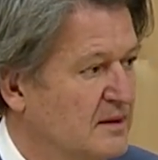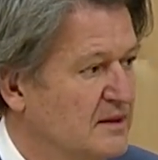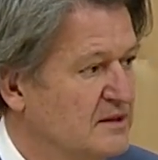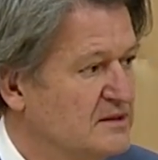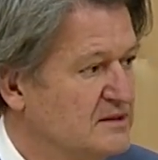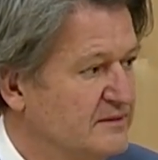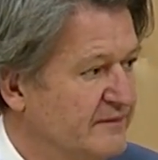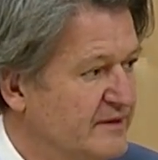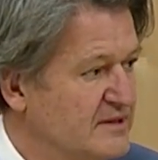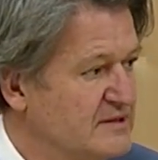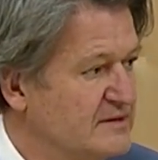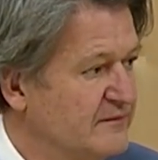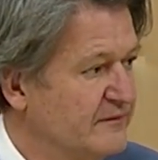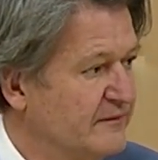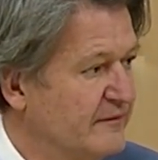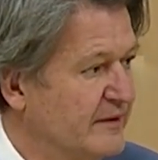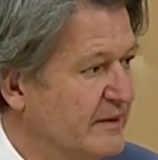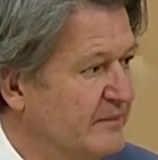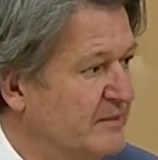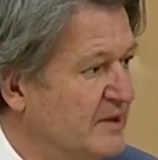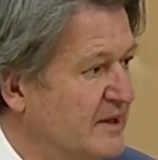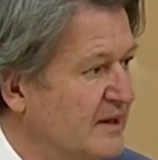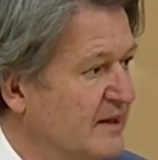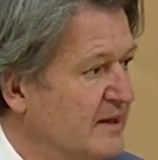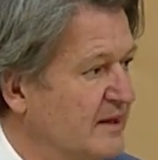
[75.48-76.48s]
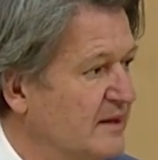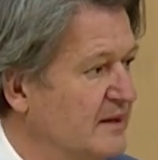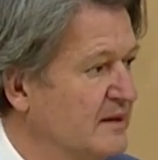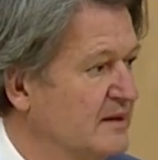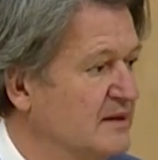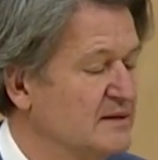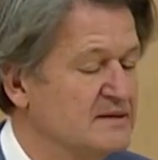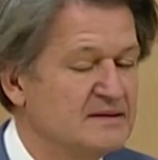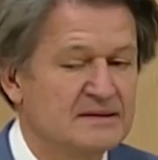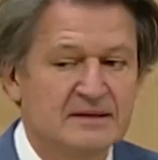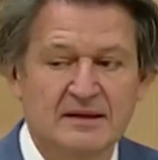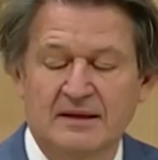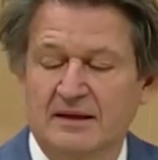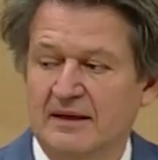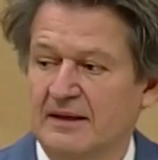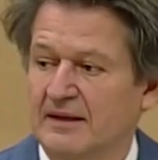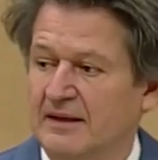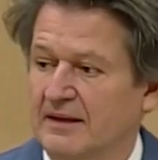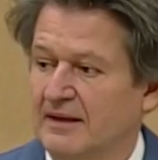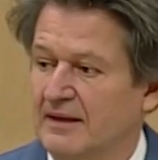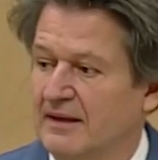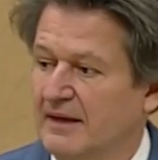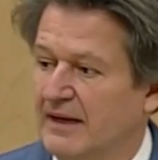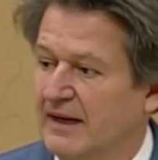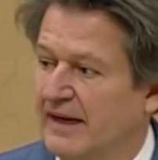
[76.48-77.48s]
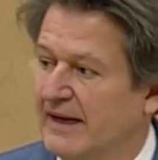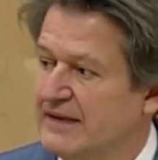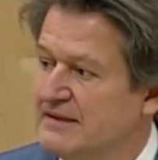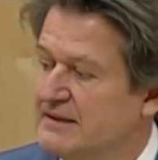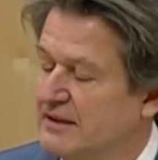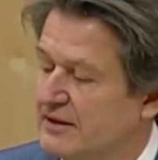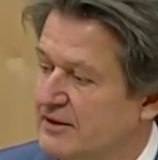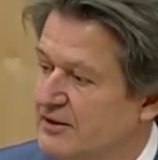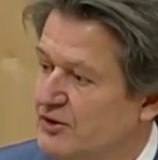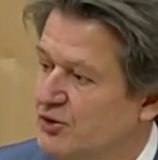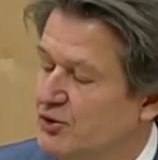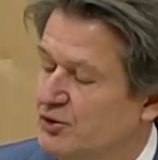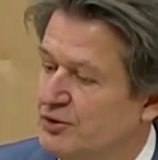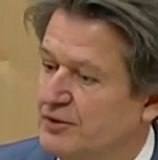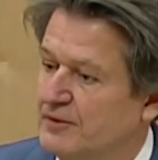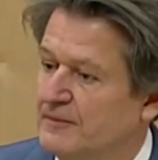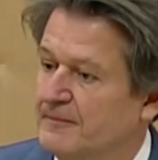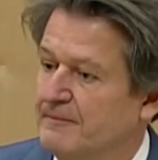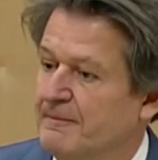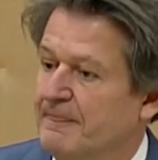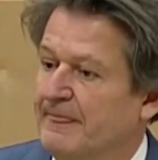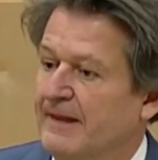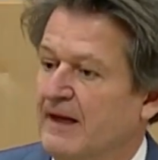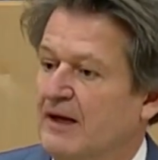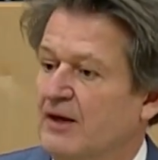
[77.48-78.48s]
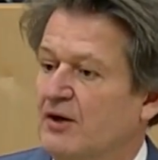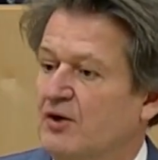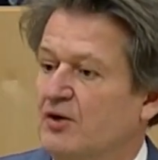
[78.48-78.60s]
Sie wissen, von wem die Rede ist. Der Isaac Newton.